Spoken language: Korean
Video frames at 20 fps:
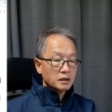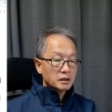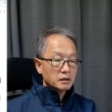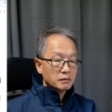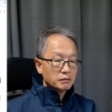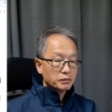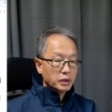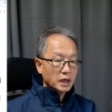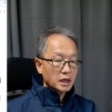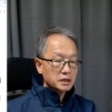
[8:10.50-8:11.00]

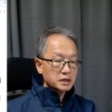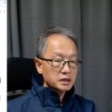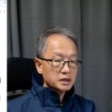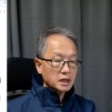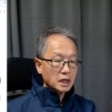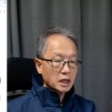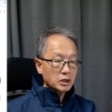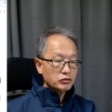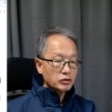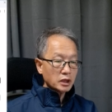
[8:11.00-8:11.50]
파리
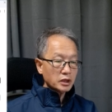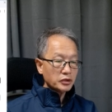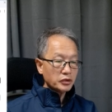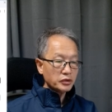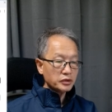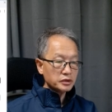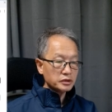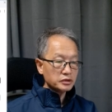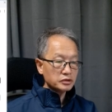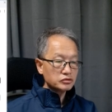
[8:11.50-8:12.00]

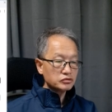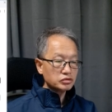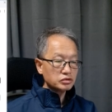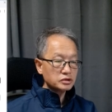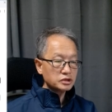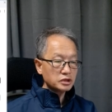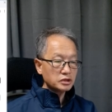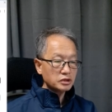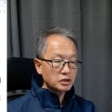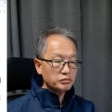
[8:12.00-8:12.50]
강화회의,
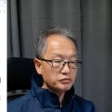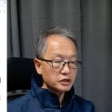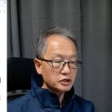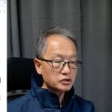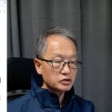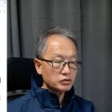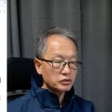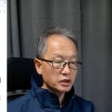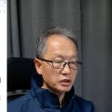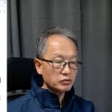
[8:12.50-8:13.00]

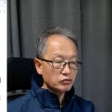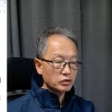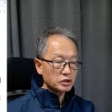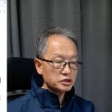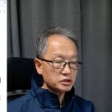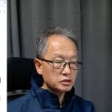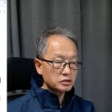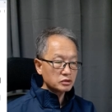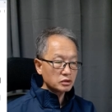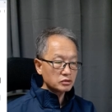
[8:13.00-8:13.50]
국제연맹청회,
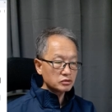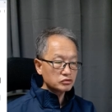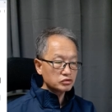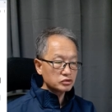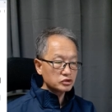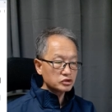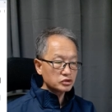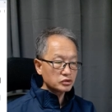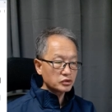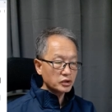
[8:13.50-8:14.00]
워싱턴
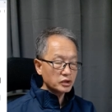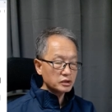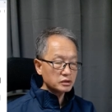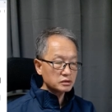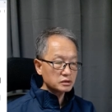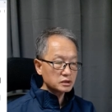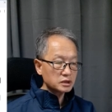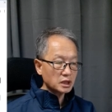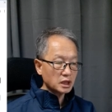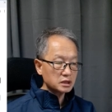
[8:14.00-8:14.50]
군축회의
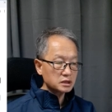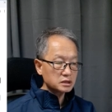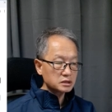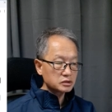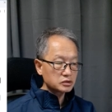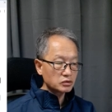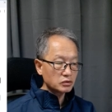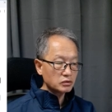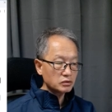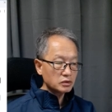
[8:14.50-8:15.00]
등
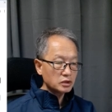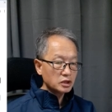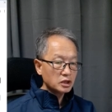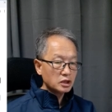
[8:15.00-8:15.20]
각종